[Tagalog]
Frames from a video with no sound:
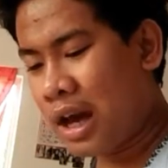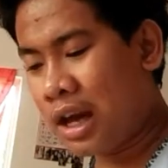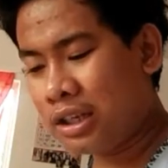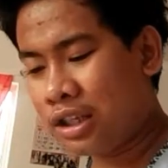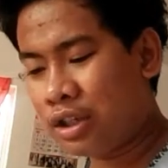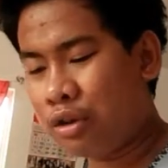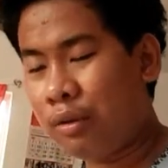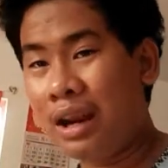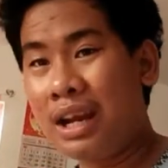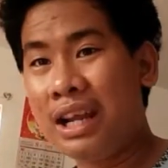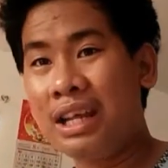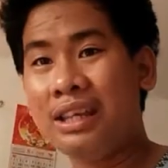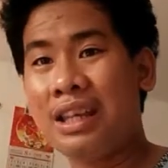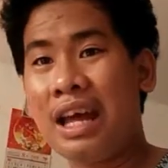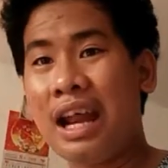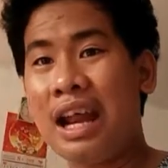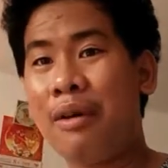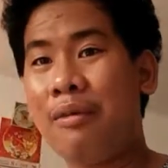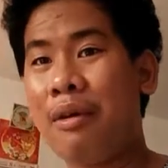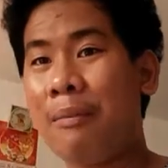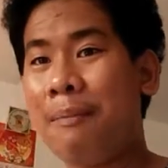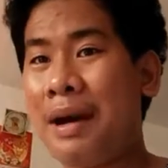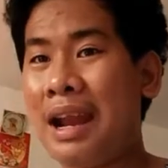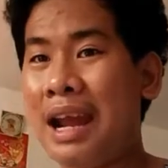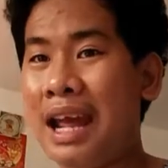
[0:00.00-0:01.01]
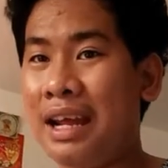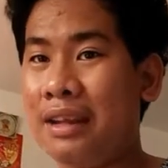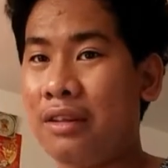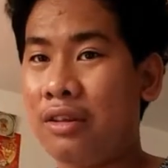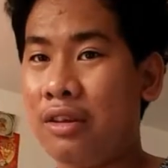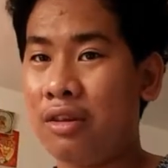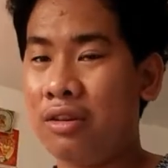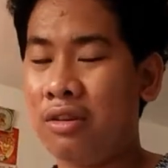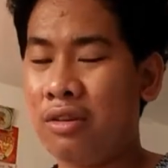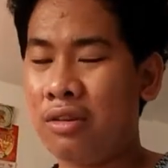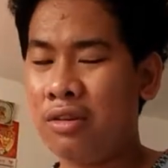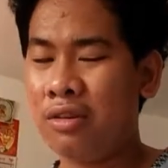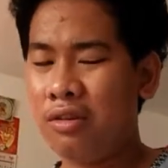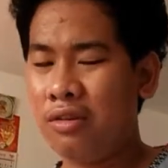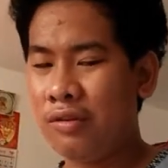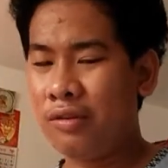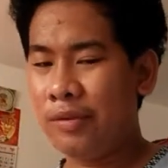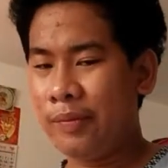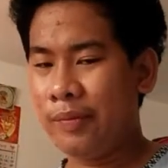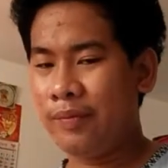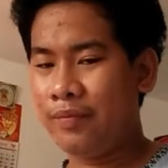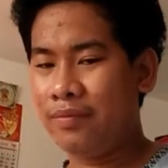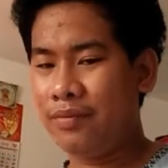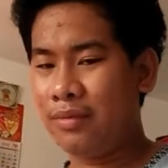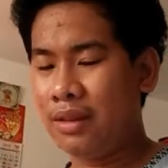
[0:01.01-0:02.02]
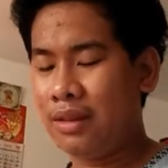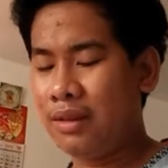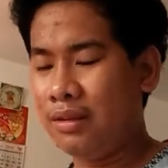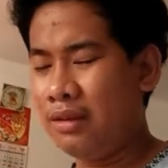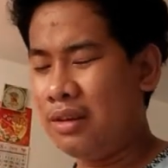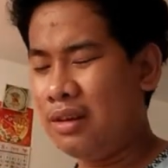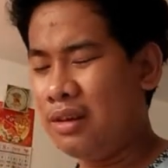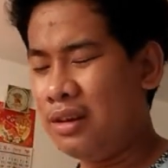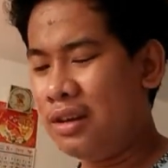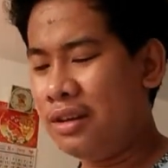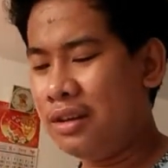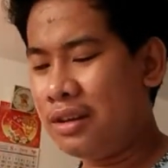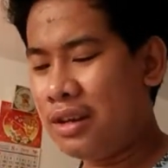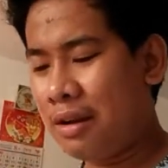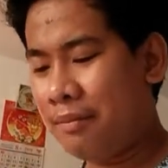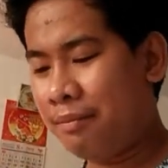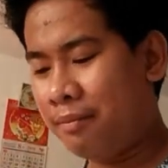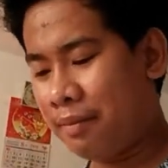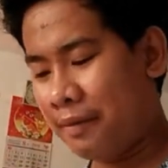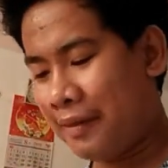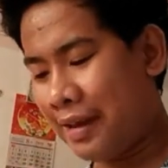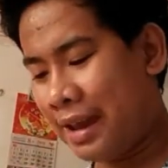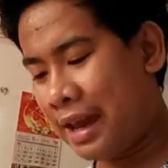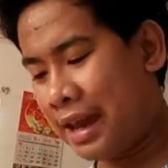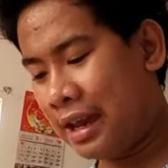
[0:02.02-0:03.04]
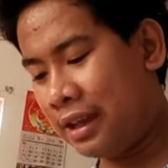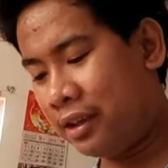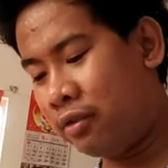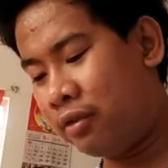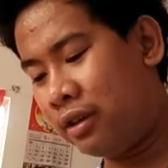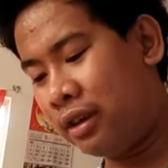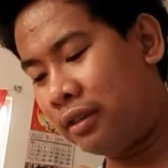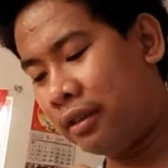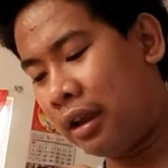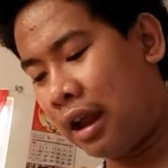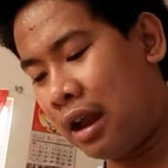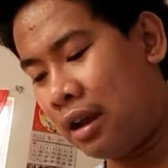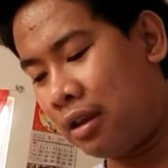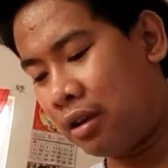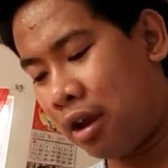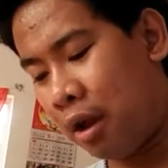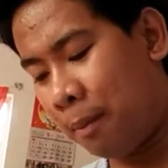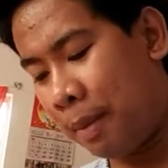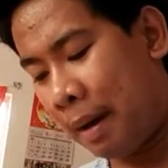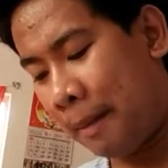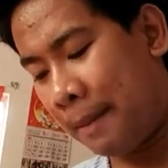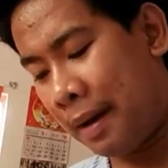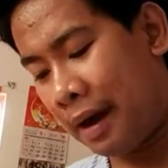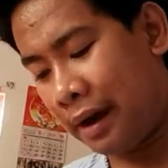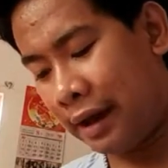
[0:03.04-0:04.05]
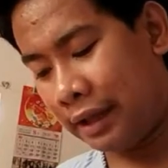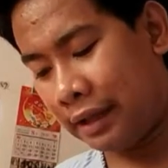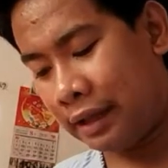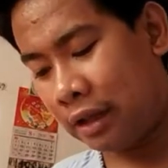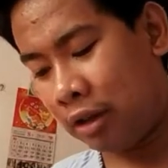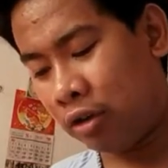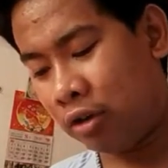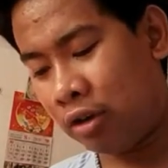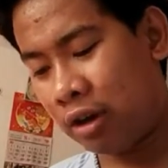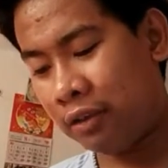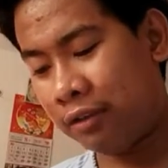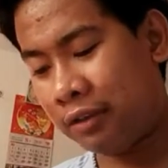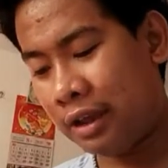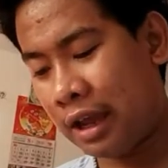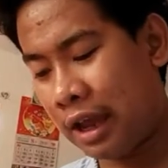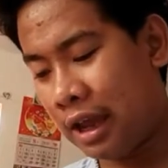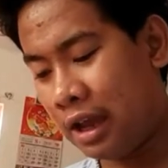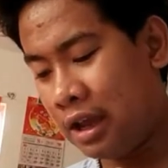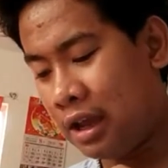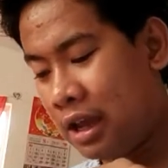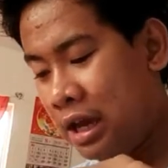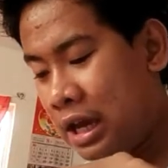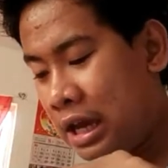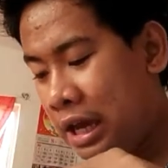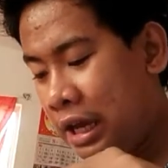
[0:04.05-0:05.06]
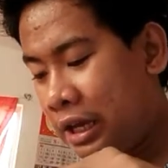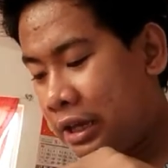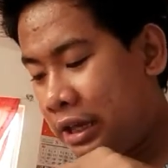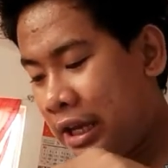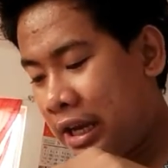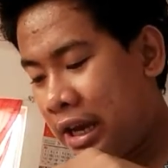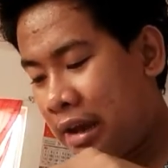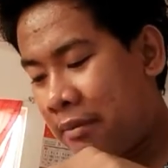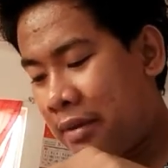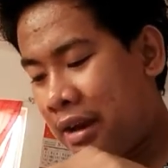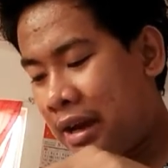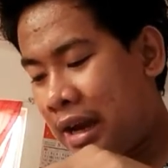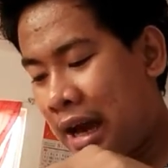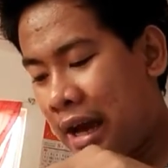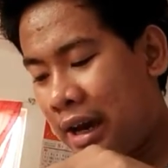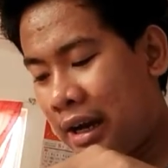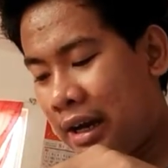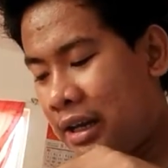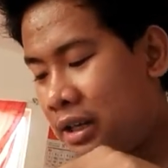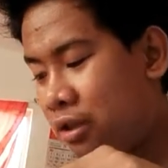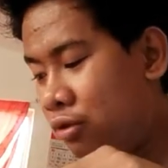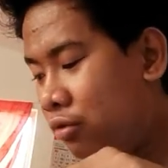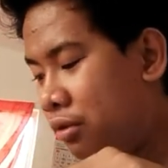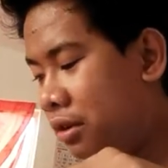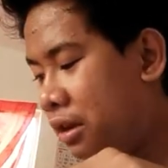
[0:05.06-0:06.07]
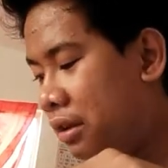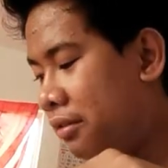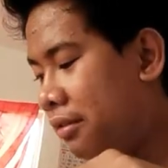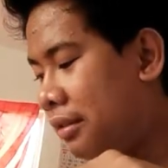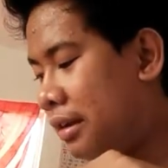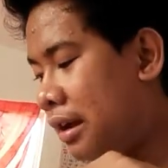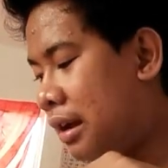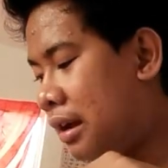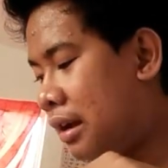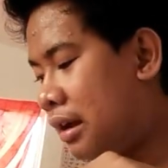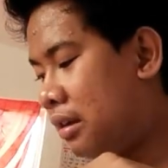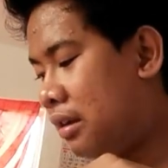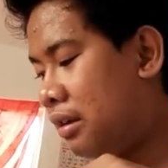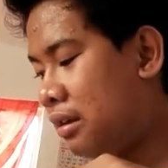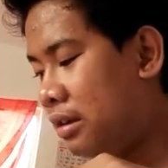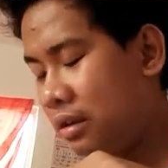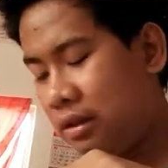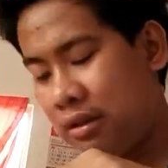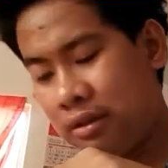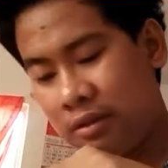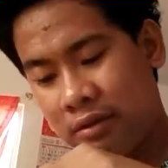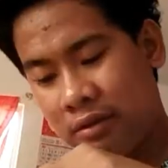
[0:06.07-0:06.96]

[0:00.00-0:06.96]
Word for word: Actually, dalawa pala ito. Siyempre, yung isa lang ipapakita ko kasi hindi naman akin yung isa.